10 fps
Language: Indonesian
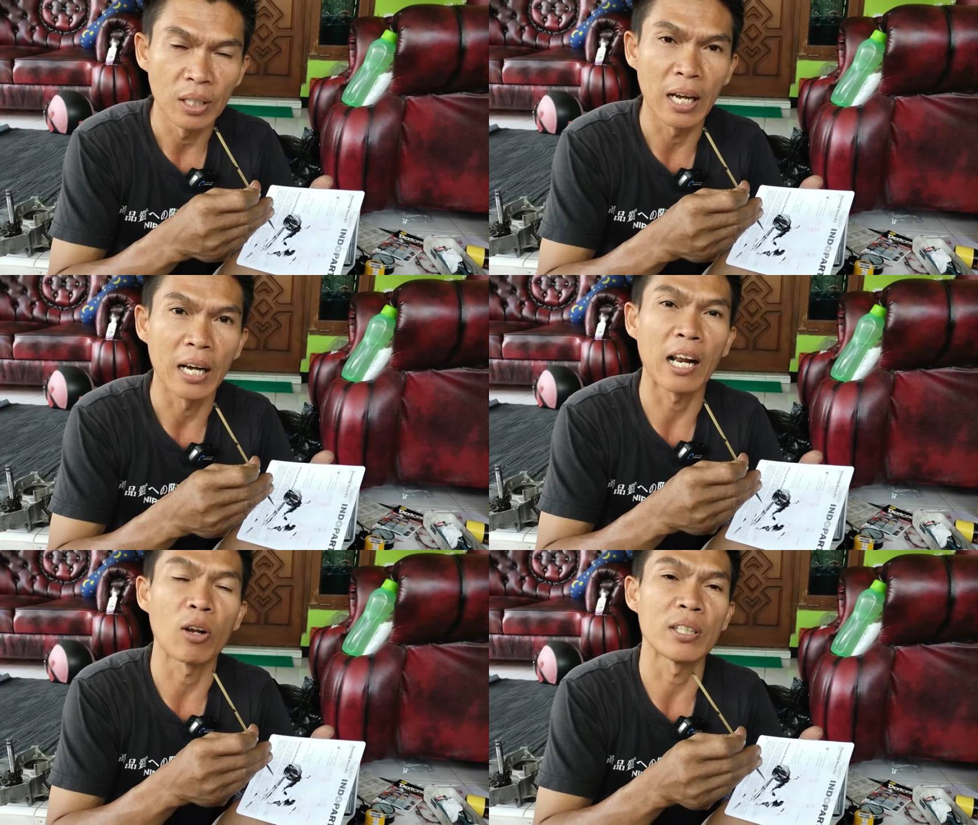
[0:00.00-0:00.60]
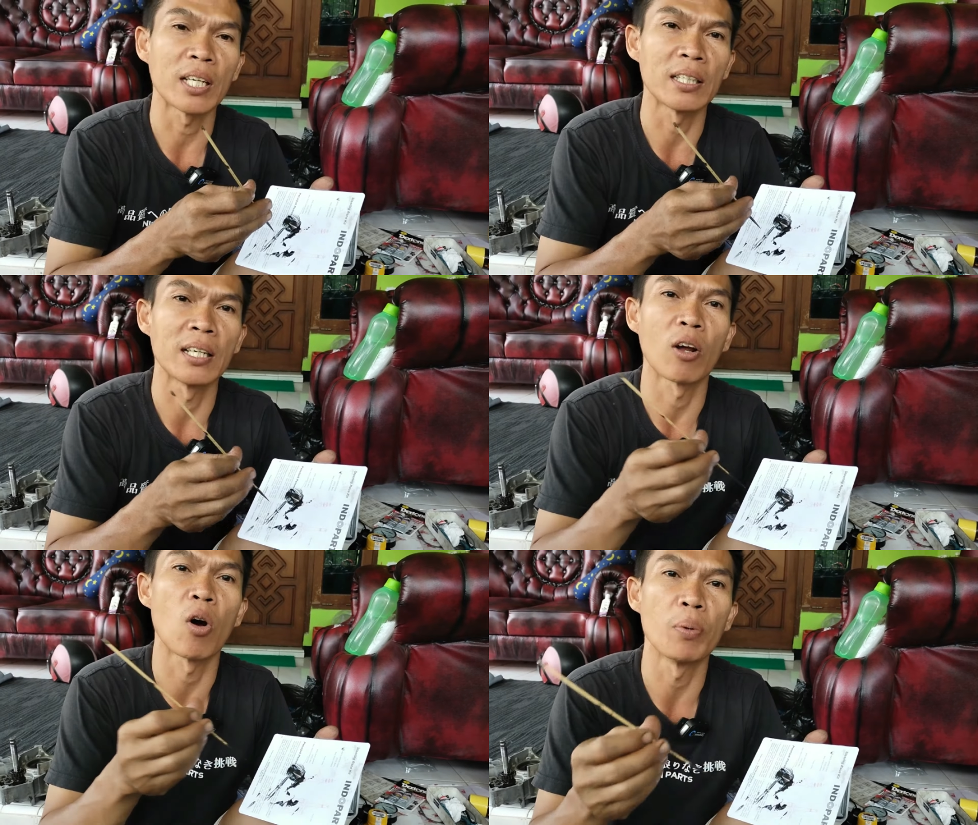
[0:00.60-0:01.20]
ya kalau kita
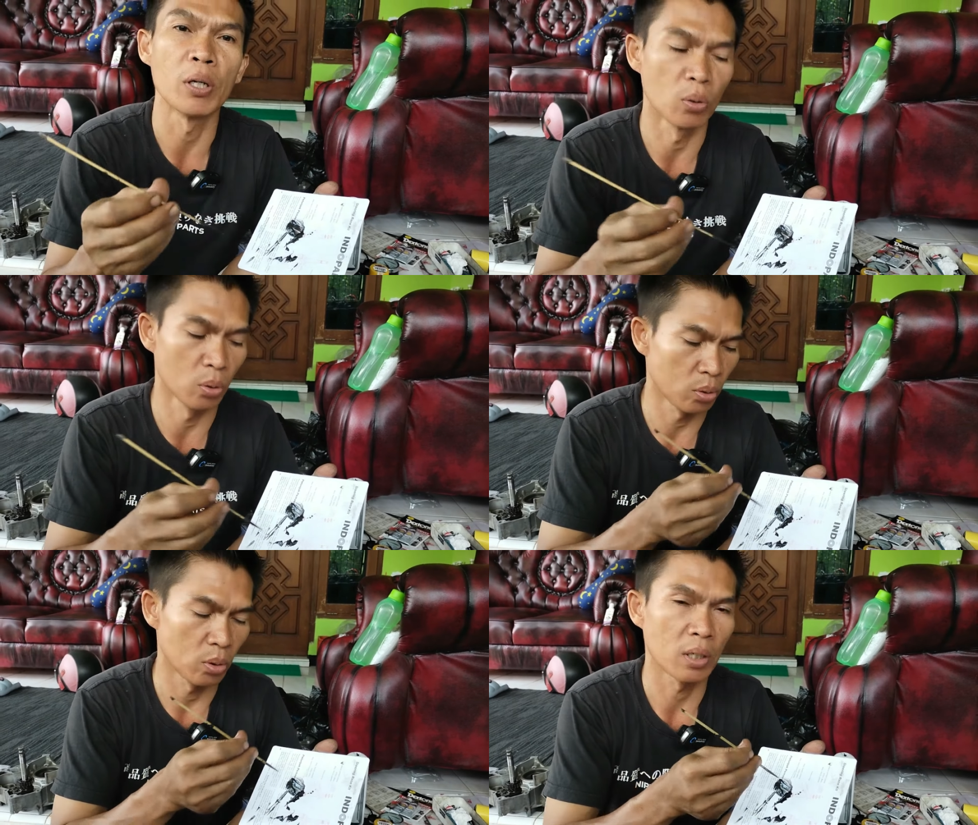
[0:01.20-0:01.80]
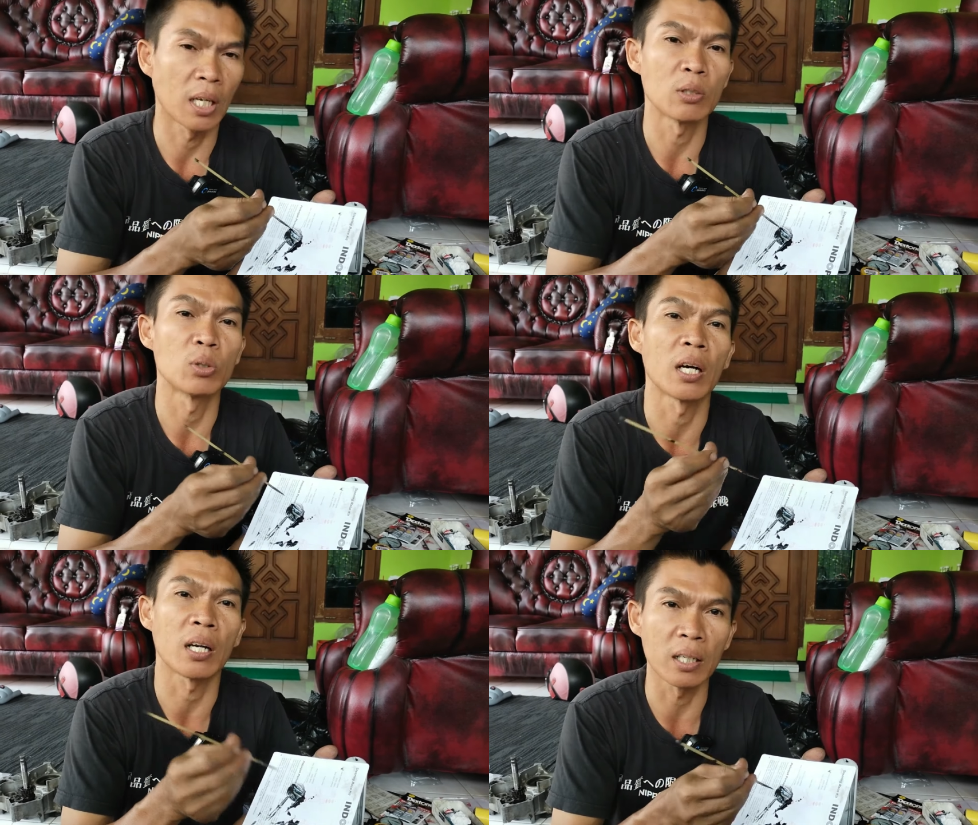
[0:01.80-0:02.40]
tinggal ngopi dulu
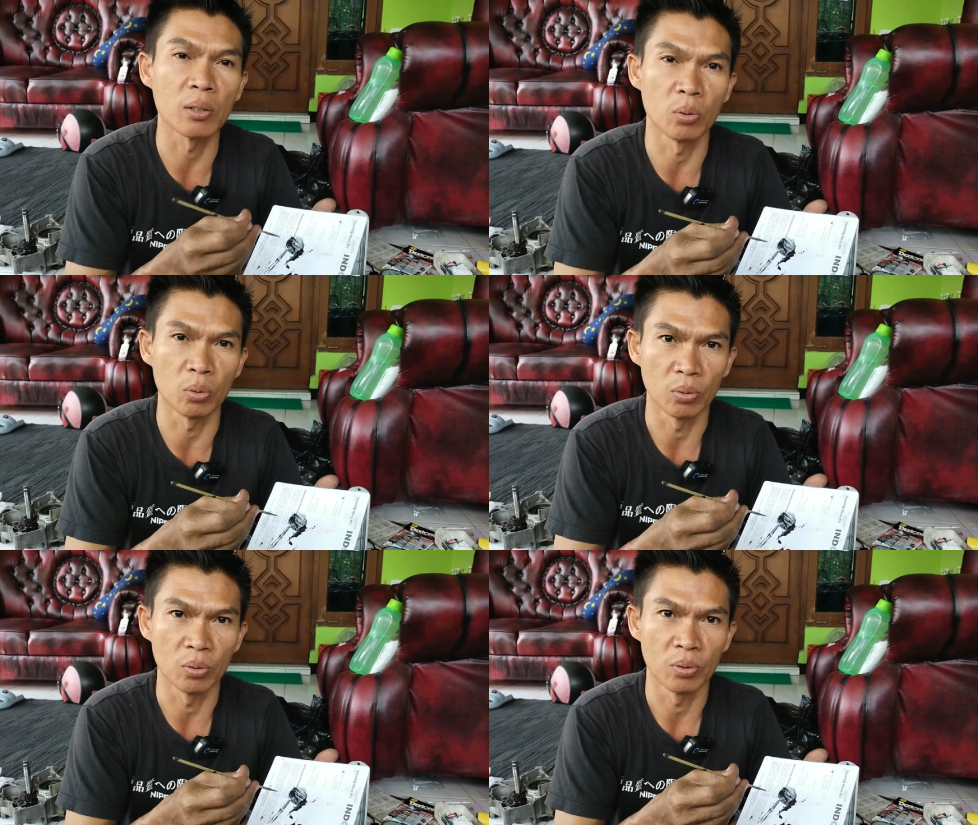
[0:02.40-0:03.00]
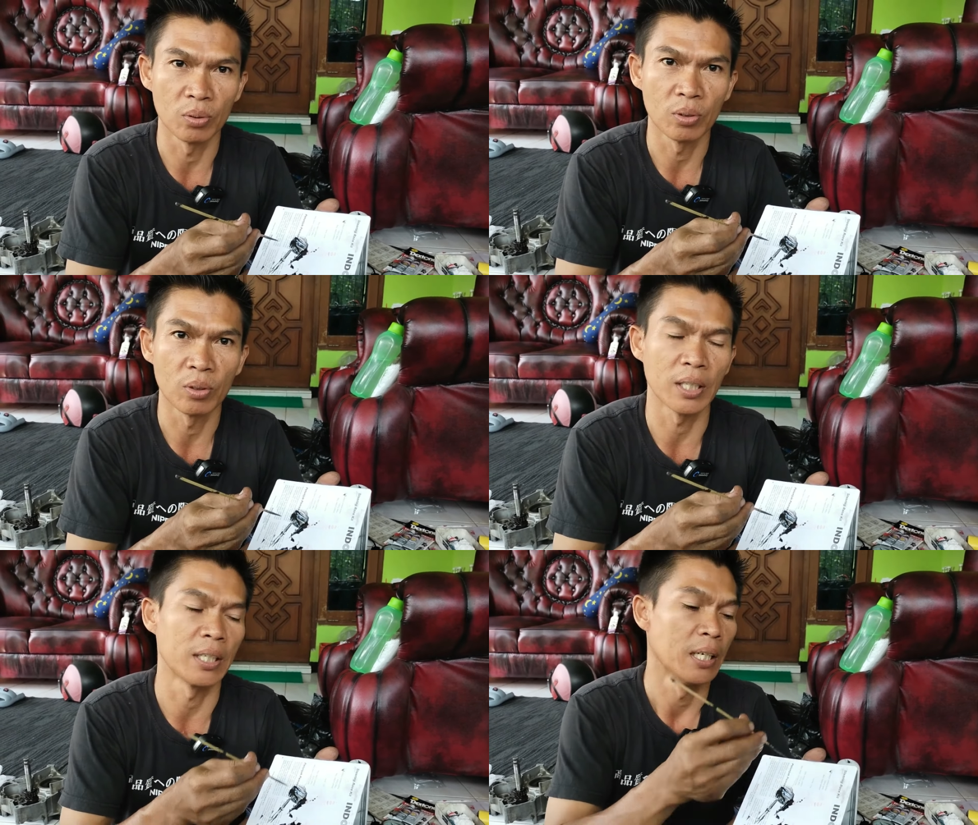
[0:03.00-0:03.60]
nanti sudah kering dulu
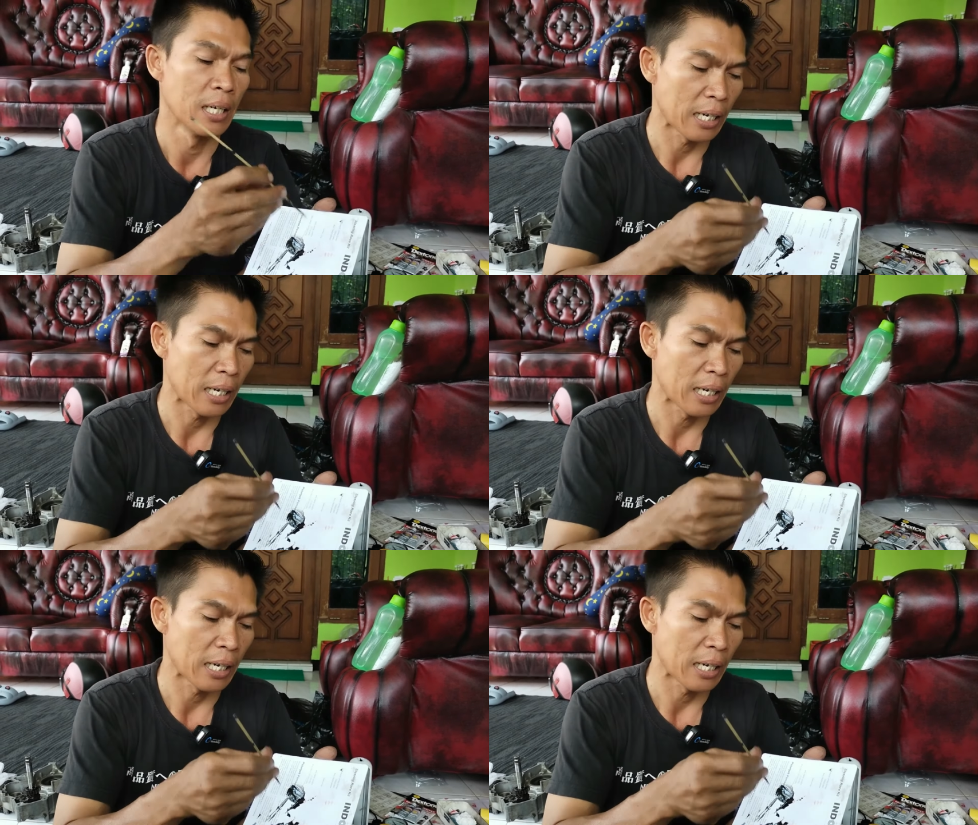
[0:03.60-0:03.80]
oke